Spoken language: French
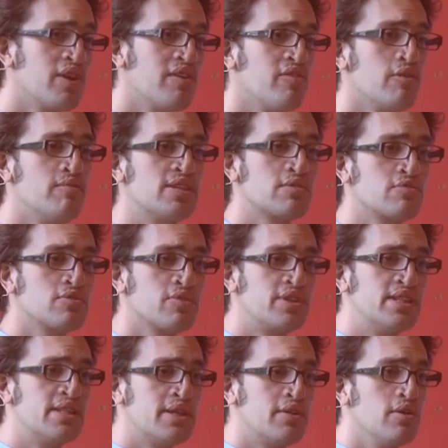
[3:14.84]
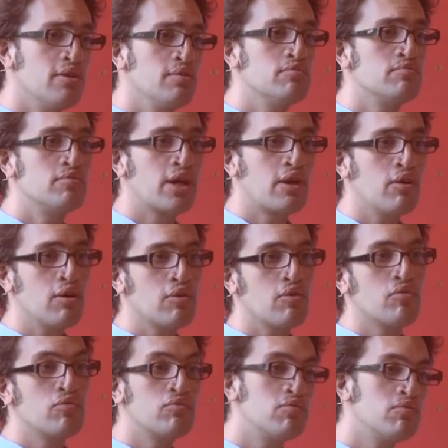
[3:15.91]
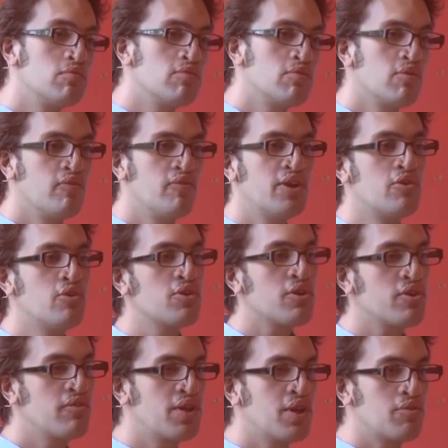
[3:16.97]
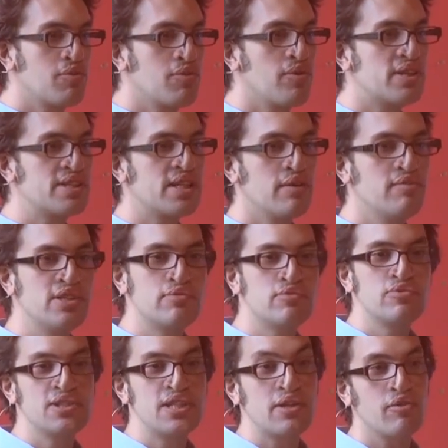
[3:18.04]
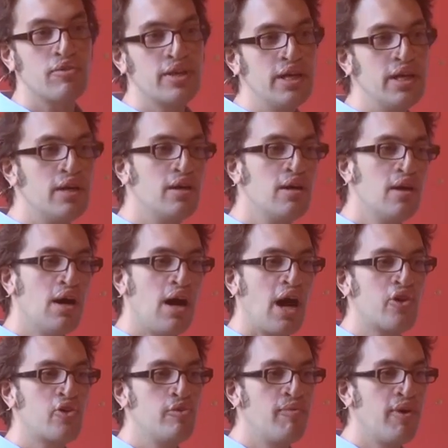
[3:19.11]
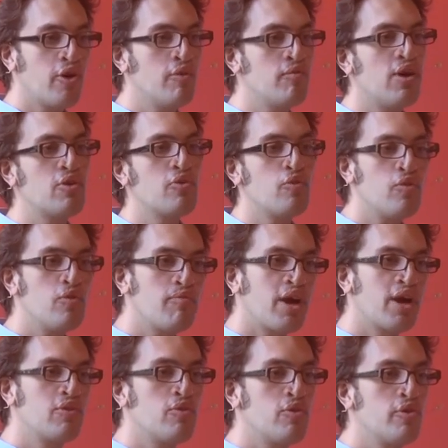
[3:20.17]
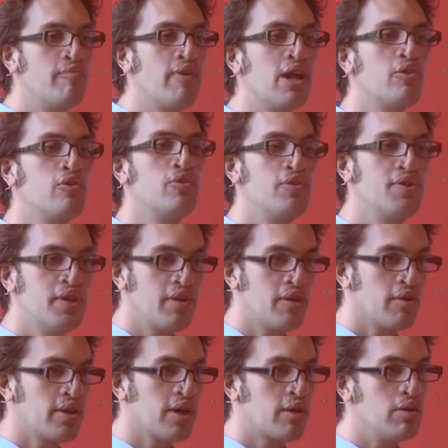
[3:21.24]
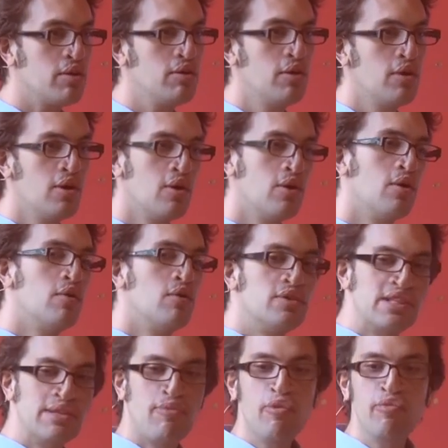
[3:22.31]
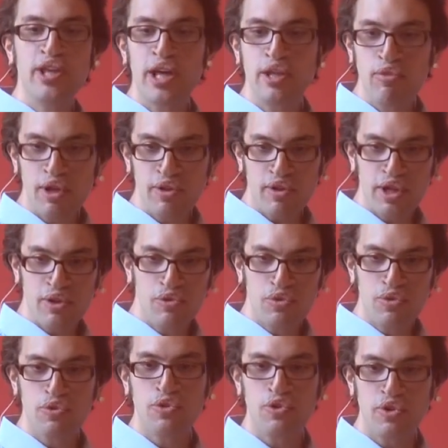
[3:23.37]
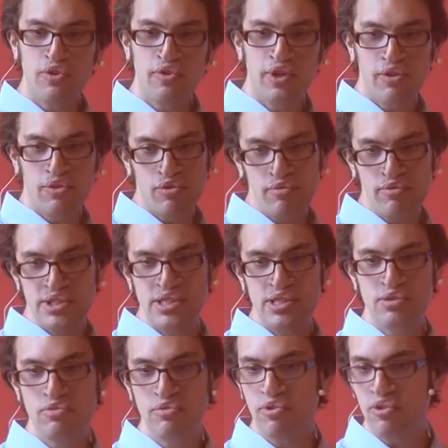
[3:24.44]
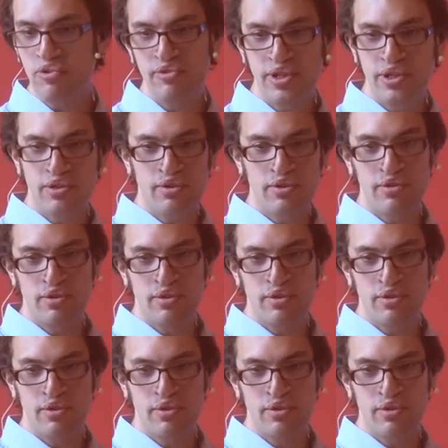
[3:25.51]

d'information sur l'utilisateur. D'accord Quand vous faites de l'authentification sur un service, vous vous attendez euh, à récupérer au moins le nom, prénom, le mail de l'utilisateur. D'accord C'est pas obligatoire dans la notion d'authentification, mais c'est souvent en fait, euh,